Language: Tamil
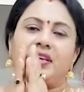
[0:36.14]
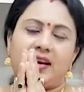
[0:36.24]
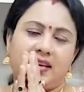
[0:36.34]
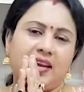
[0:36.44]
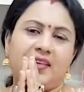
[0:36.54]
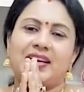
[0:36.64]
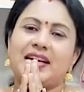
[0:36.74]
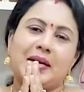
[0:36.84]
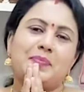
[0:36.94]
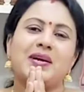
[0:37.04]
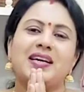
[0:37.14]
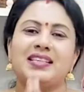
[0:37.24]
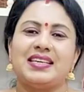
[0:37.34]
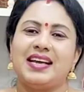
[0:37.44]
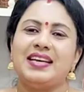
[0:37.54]
நான் இறைவன்கிட்ட
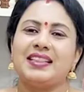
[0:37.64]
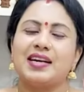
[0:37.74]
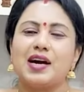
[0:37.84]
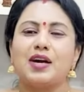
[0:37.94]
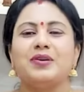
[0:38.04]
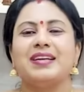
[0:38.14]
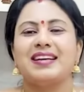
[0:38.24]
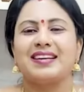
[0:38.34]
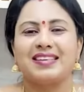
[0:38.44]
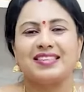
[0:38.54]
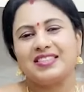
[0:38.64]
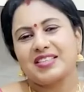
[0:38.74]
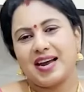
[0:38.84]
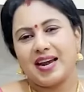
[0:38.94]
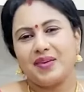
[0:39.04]
பிரார்த்திக்கிறேன் இந்த காணொலியை
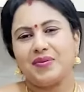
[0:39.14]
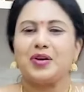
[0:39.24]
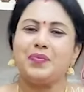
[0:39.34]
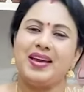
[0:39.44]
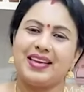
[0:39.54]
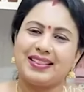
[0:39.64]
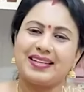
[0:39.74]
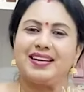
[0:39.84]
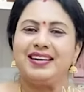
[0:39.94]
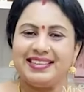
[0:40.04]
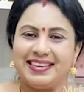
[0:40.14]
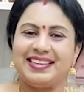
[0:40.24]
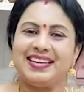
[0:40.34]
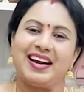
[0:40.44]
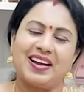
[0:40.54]
காண்கின்ற அனைவருக்குமே இந்த நாள்
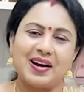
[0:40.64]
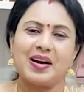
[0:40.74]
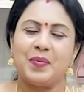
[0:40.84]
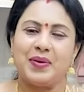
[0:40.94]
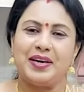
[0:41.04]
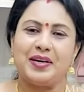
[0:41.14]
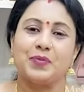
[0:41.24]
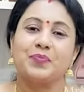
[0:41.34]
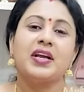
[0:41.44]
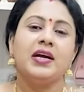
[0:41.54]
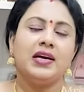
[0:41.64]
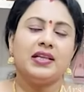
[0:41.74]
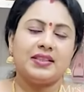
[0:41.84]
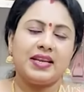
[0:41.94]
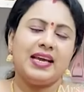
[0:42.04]
இனிய நாளாக அமையட்டும்
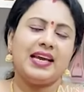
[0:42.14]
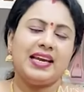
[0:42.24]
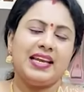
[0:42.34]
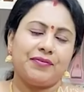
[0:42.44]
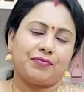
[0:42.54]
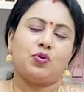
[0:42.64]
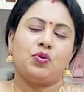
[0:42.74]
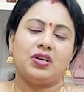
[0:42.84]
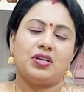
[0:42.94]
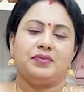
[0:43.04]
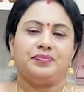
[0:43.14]
த்ரீ லீஃப் தொக்கு